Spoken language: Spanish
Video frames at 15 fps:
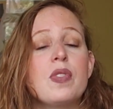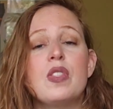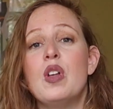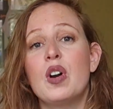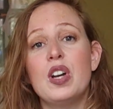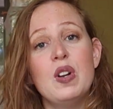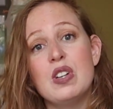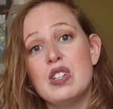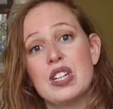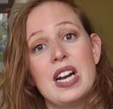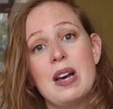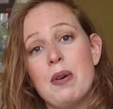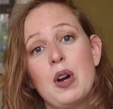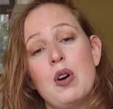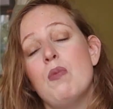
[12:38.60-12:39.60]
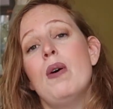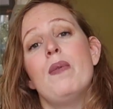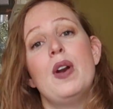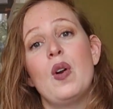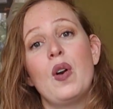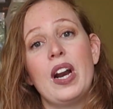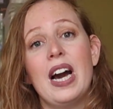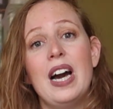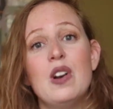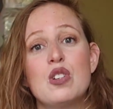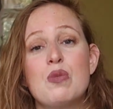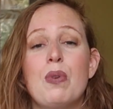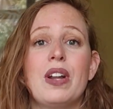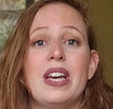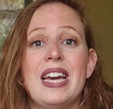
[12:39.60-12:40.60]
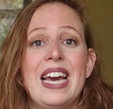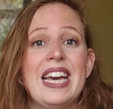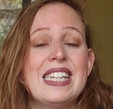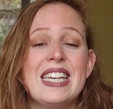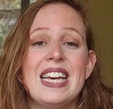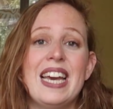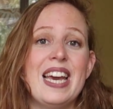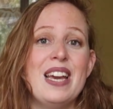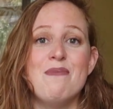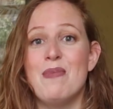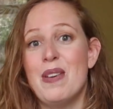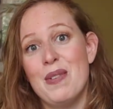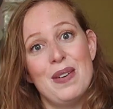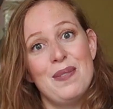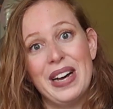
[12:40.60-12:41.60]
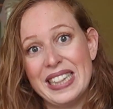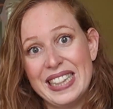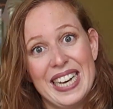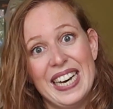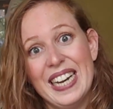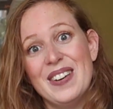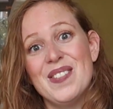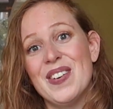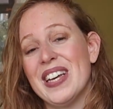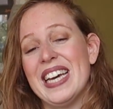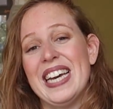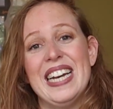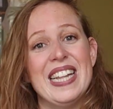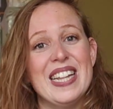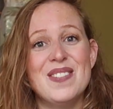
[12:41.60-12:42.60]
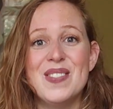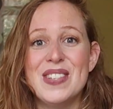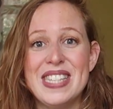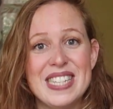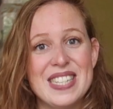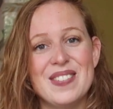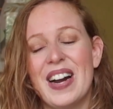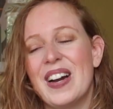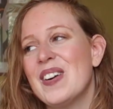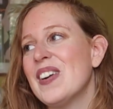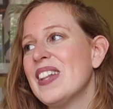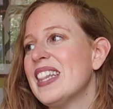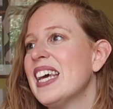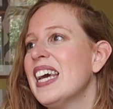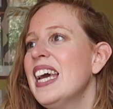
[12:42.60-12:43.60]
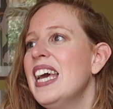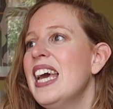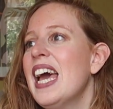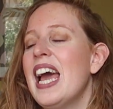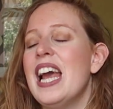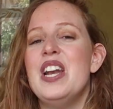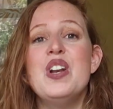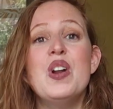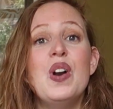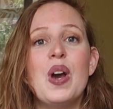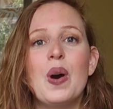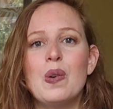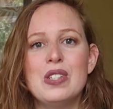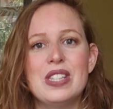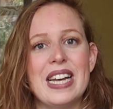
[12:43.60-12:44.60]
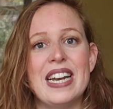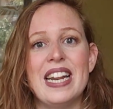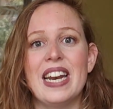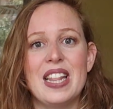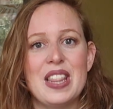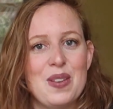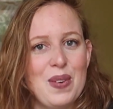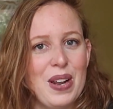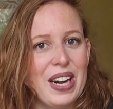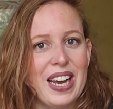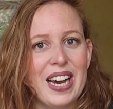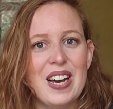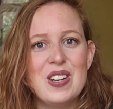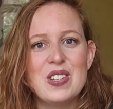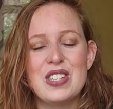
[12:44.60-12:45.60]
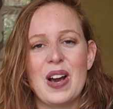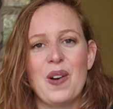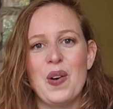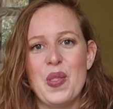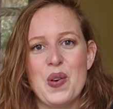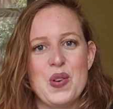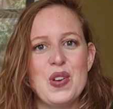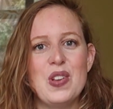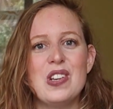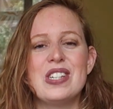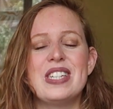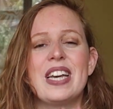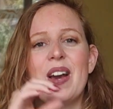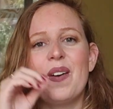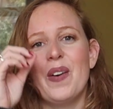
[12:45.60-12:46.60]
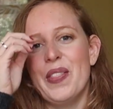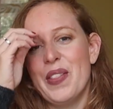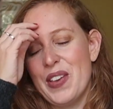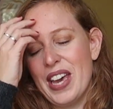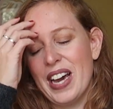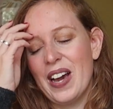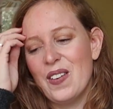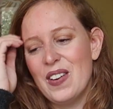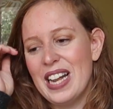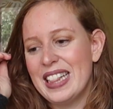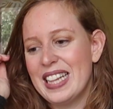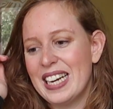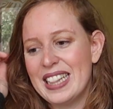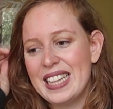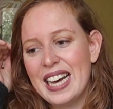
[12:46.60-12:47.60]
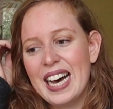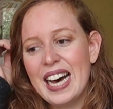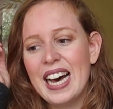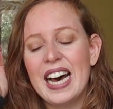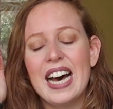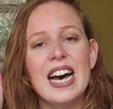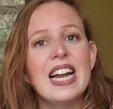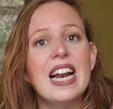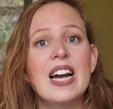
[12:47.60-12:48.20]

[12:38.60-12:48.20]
No creo que es grave cómo abre los regalos porque es que eh, me va a matar, porque le da muchísima corte. Él no le gusta ni recibir regalos, o sea, cuando yo, yo sé que cuando llegue con la tarta